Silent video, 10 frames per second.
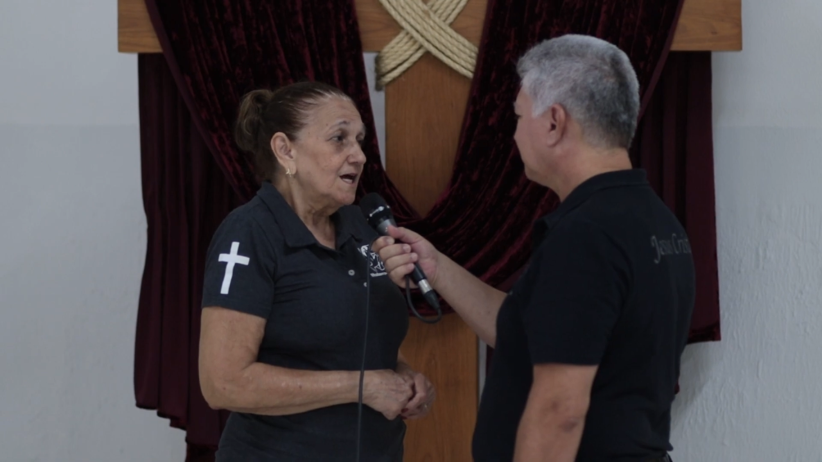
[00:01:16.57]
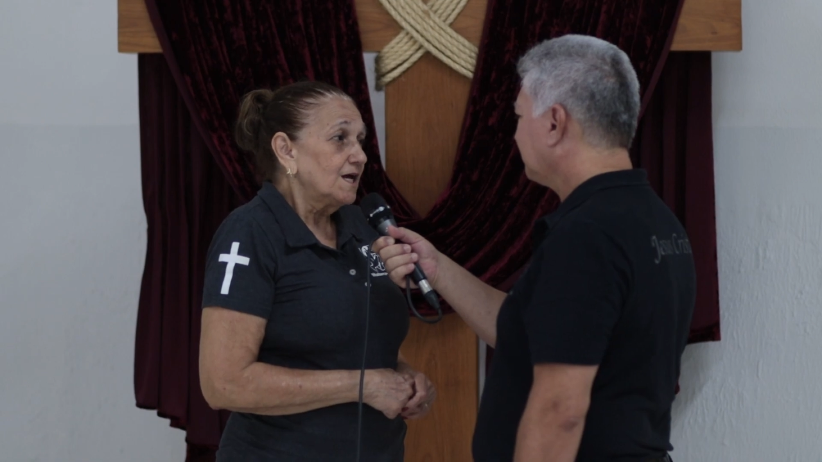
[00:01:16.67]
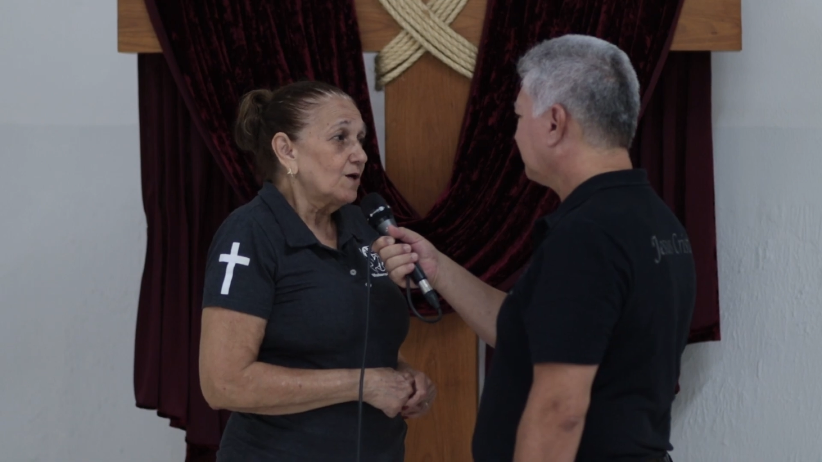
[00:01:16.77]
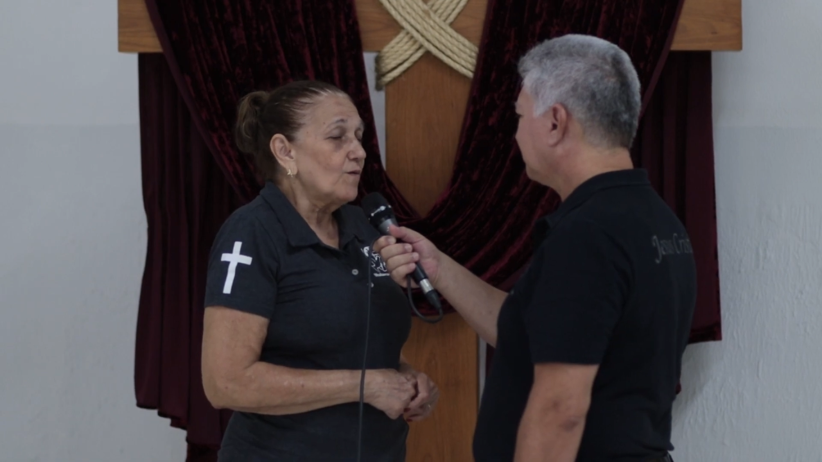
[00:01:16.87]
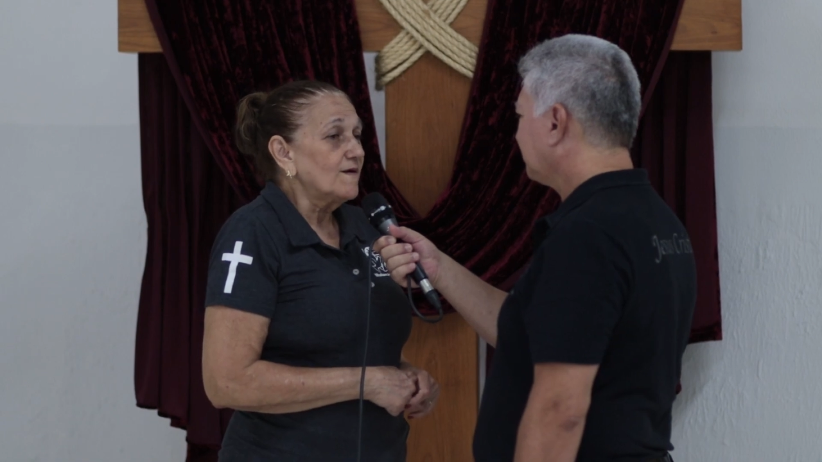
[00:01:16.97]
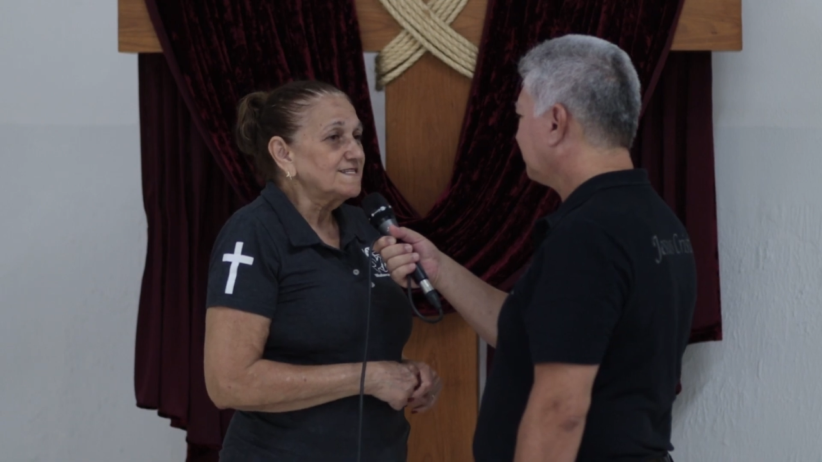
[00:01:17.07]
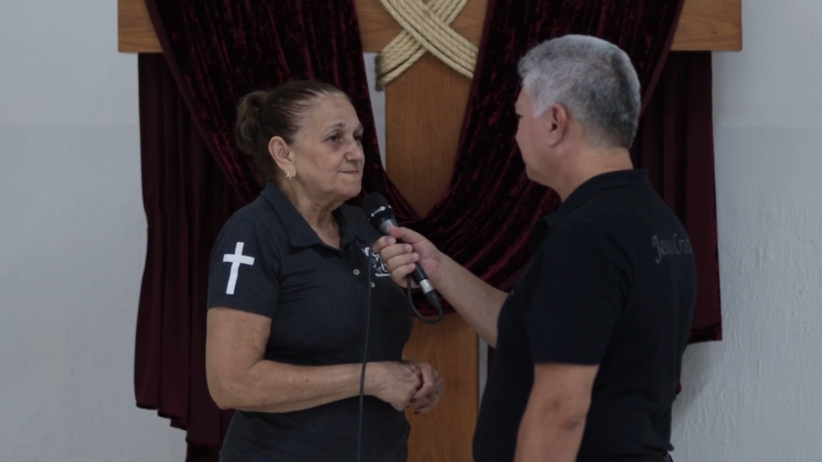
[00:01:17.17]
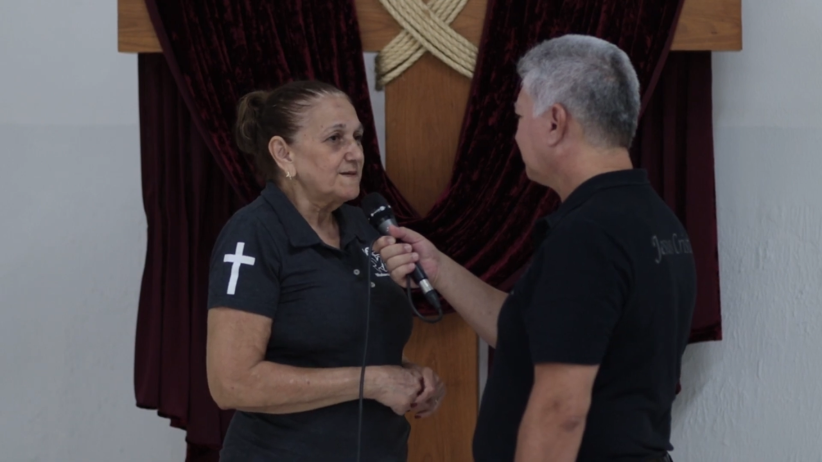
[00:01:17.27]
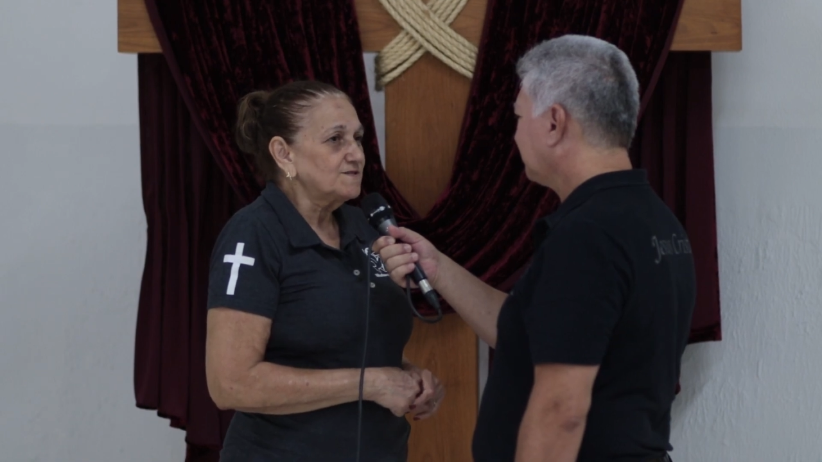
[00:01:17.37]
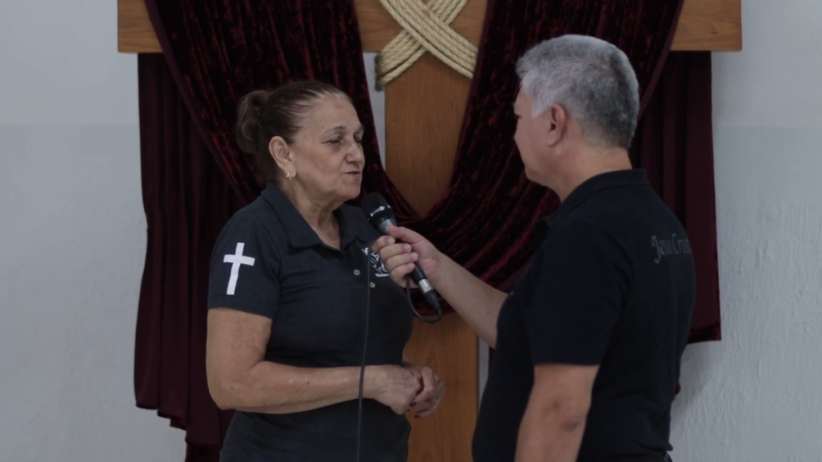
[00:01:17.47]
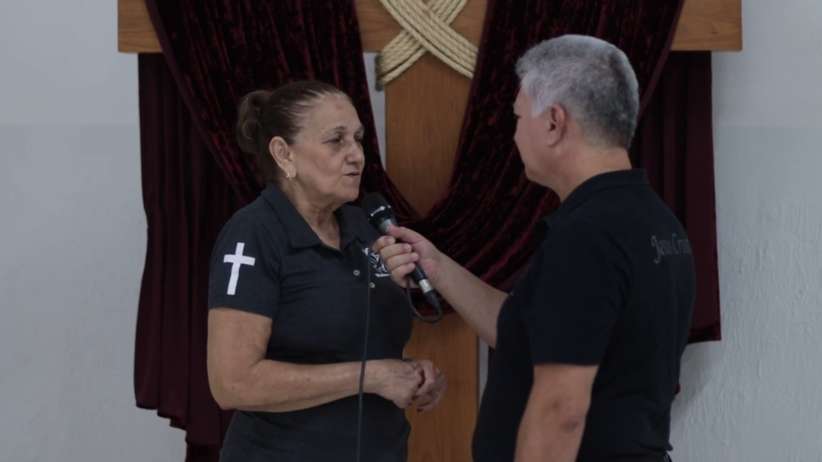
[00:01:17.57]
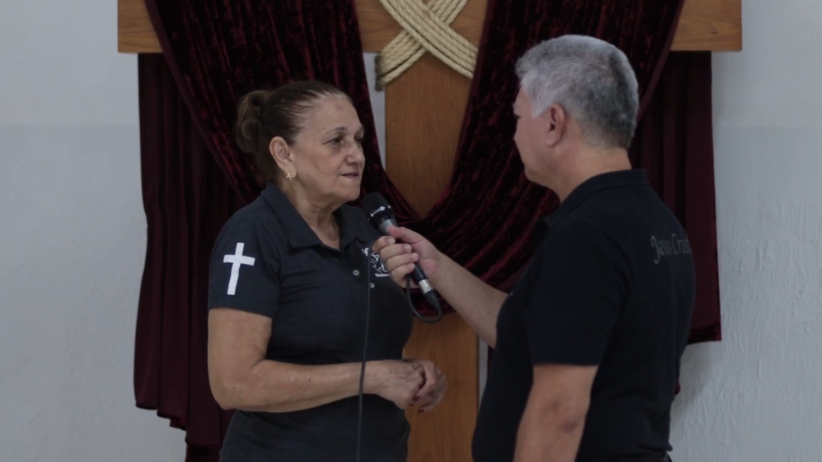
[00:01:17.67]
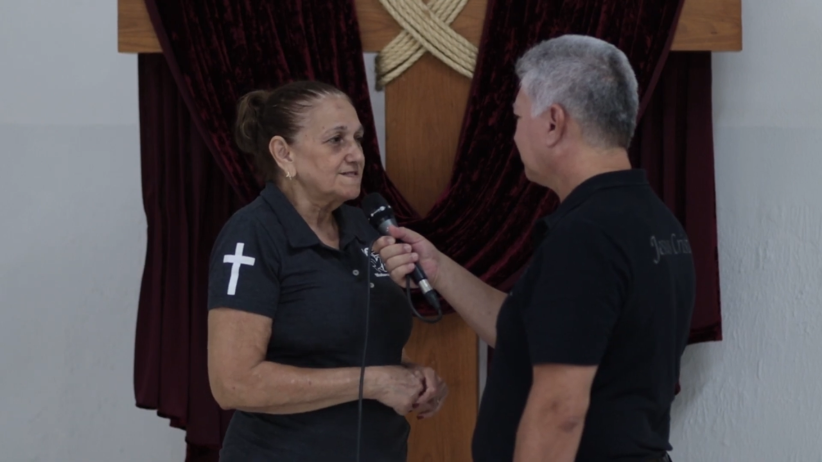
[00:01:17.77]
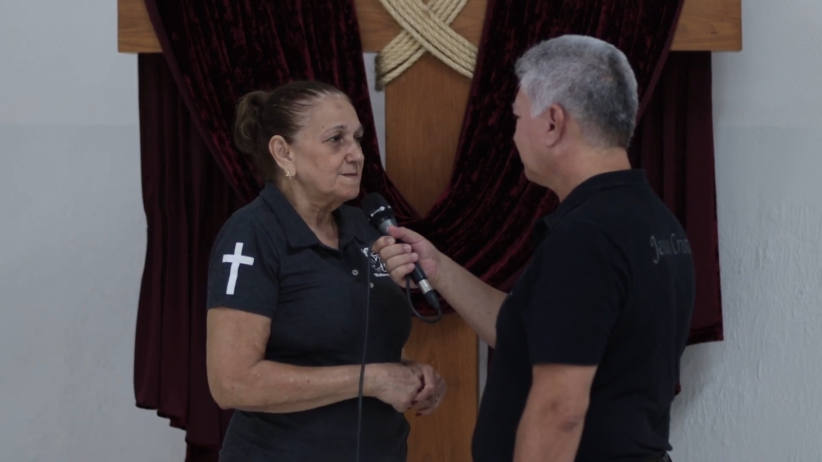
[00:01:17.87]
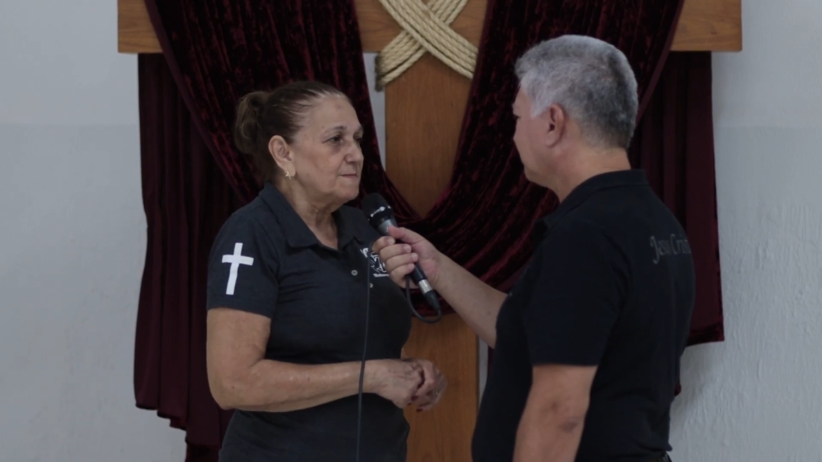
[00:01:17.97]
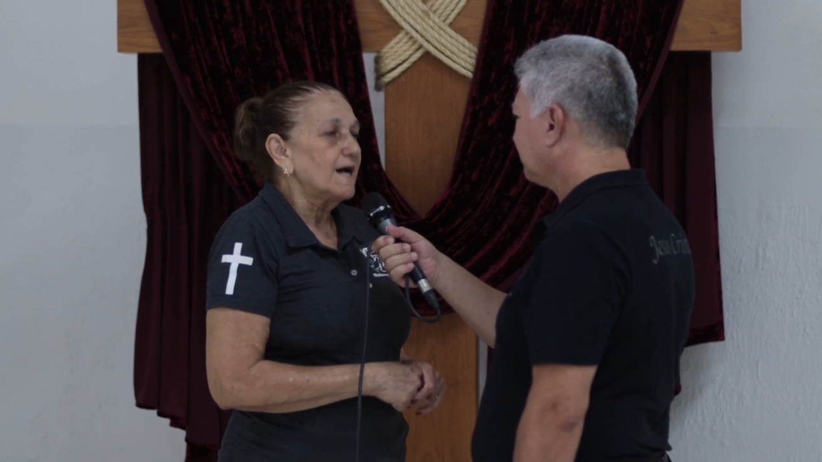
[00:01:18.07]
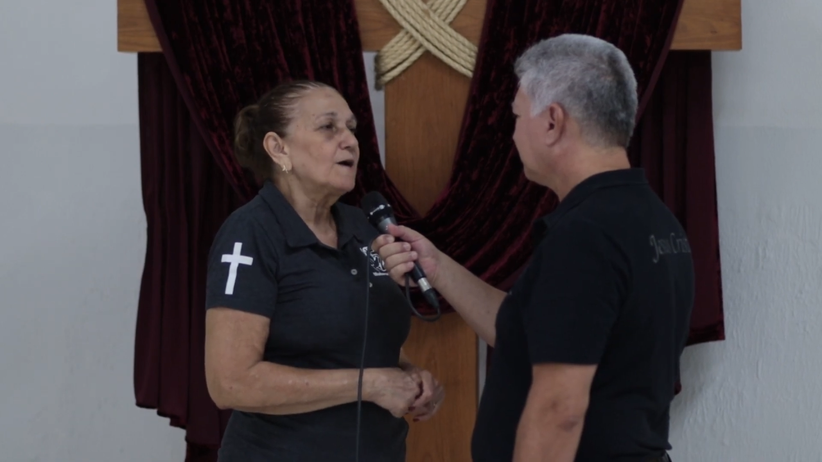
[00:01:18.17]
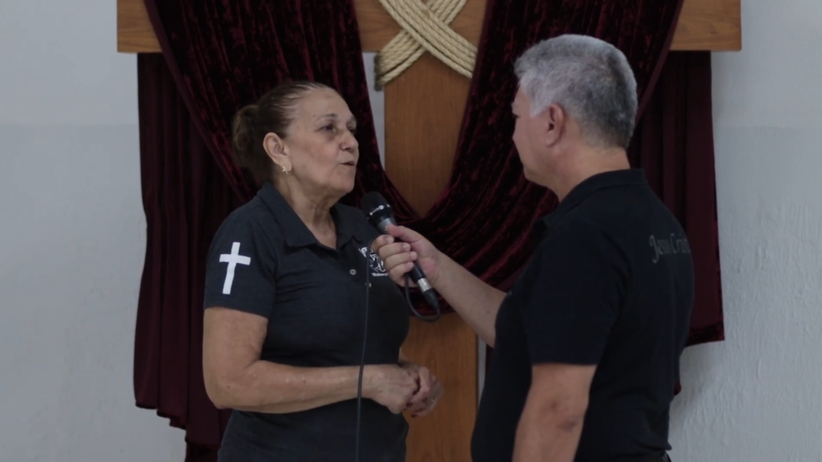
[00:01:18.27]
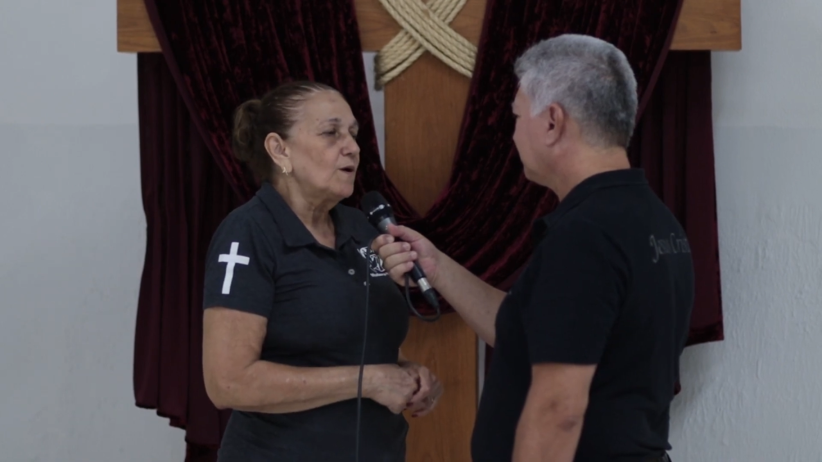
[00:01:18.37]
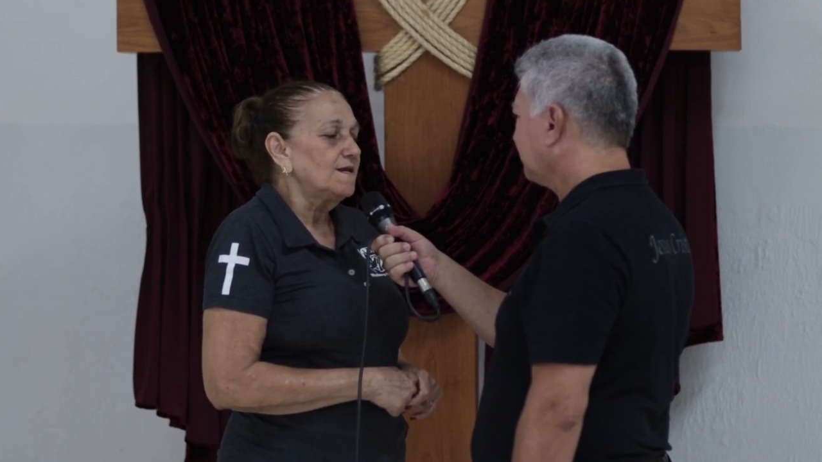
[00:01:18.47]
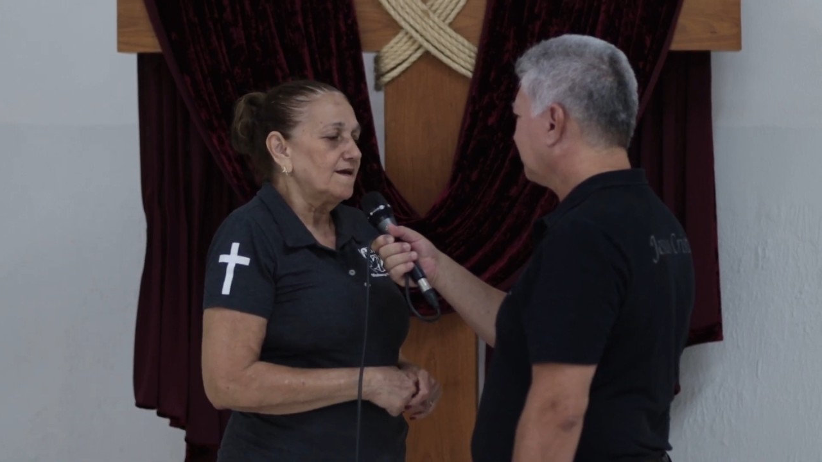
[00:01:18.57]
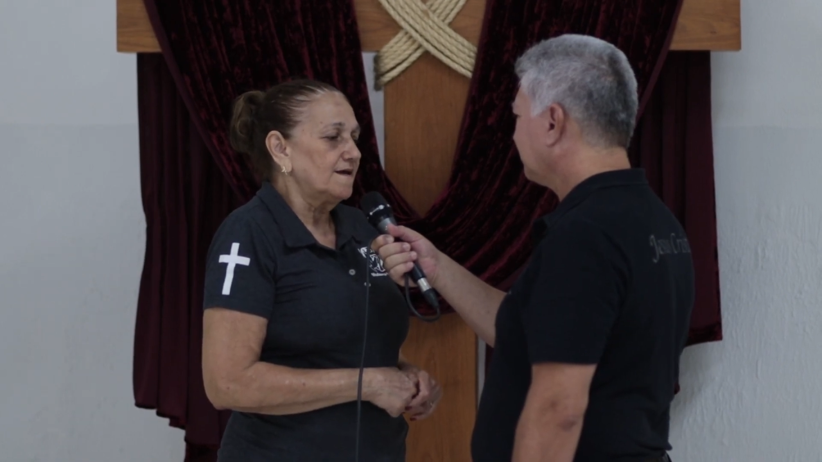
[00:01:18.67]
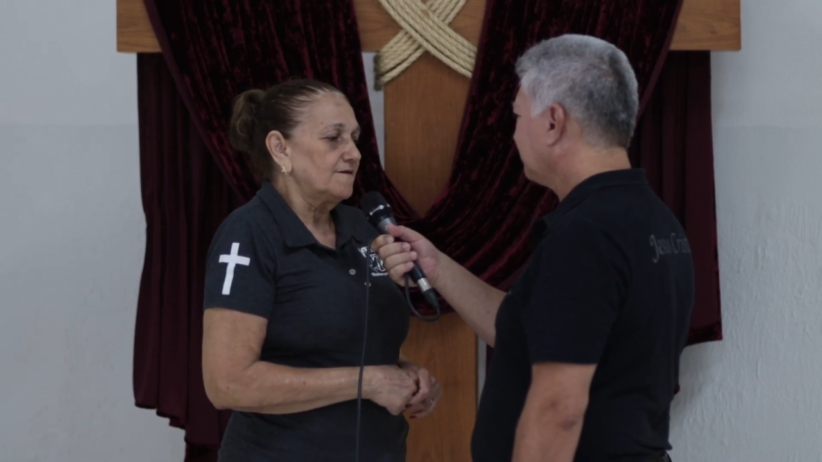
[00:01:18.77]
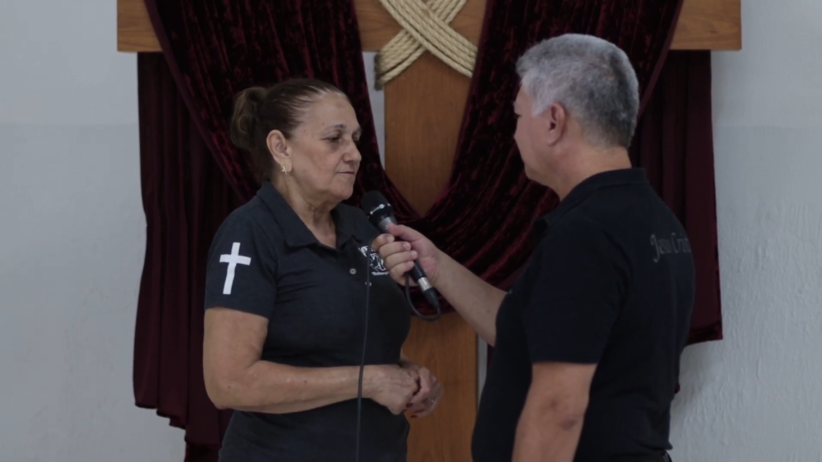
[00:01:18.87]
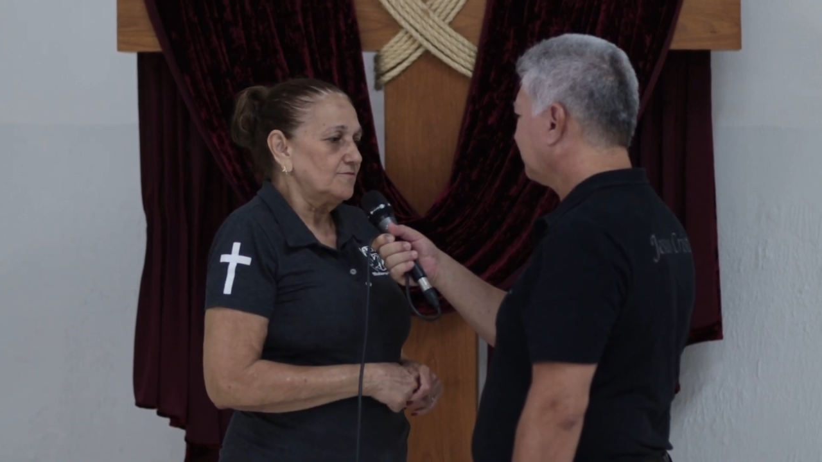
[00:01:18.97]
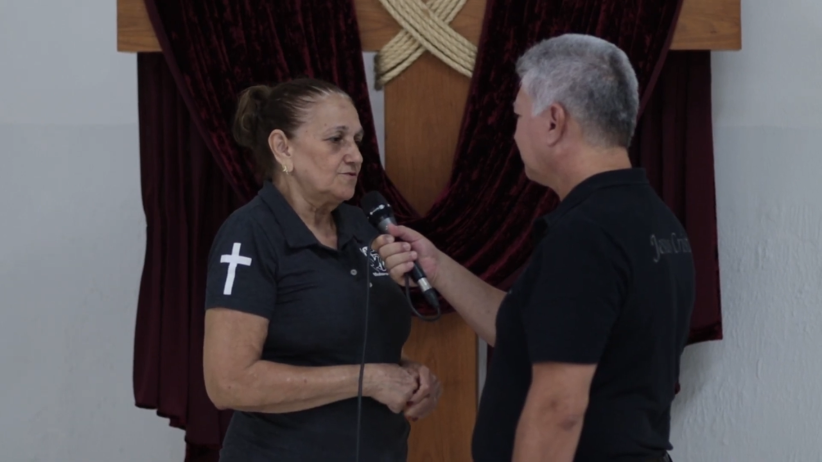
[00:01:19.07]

e com as pessoas que me acolheram